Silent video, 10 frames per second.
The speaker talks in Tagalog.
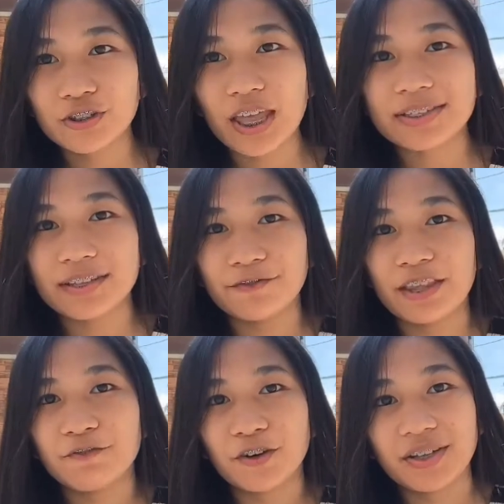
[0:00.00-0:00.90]
yung next na
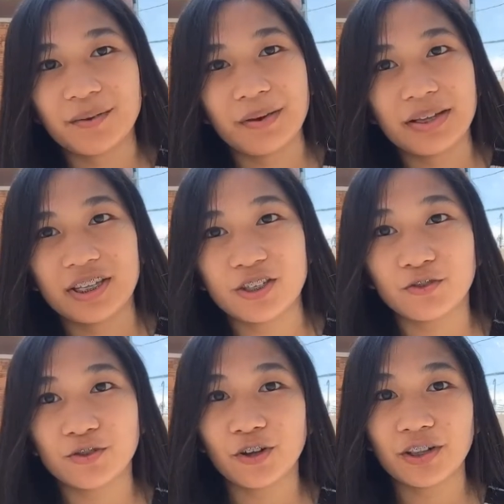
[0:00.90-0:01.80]
flavor naman is
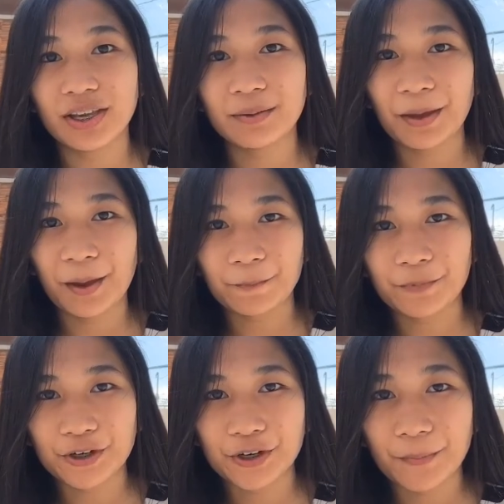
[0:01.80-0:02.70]
yung salt and
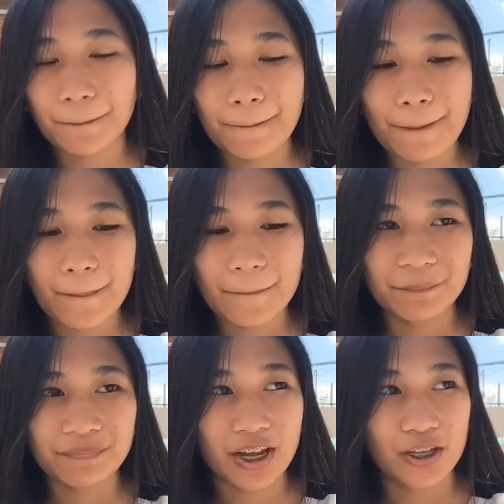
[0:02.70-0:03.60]
pepper.
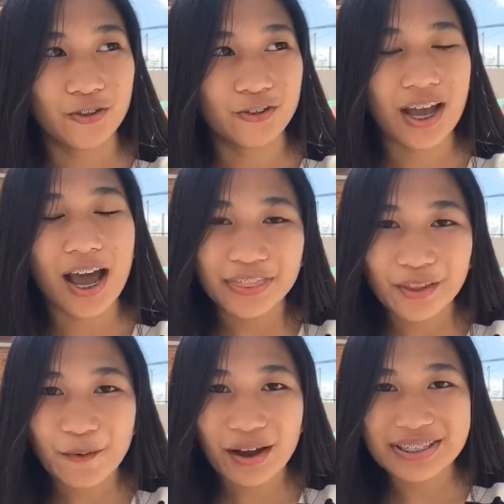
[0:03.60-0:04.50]
Ano,
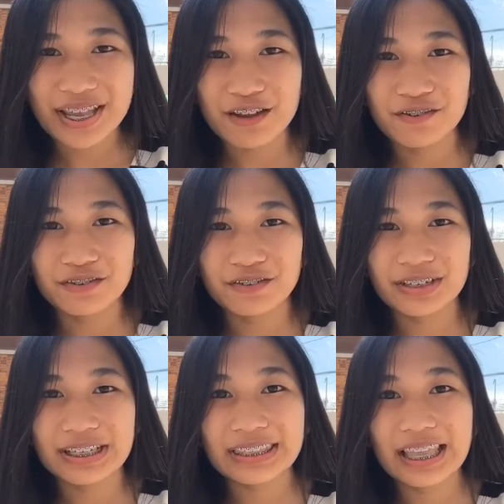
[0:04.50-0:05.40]
nakakatawa kasi yung
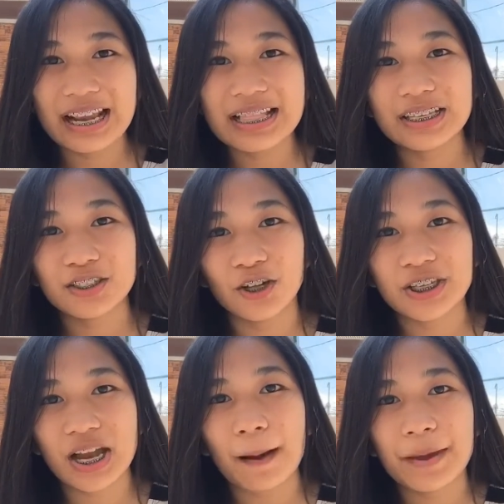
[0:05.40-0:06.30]
literal na
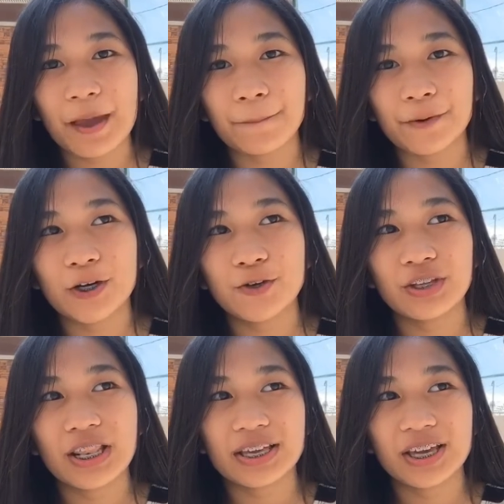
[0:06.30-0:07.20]
salt tsaka pepper
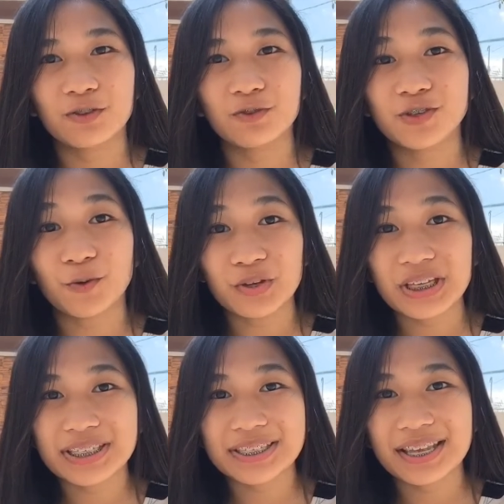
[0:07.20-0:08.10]
yung nilagay dun sa
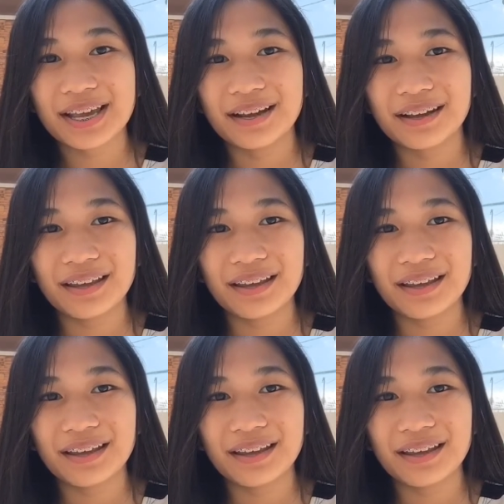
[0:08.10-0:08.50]
wings.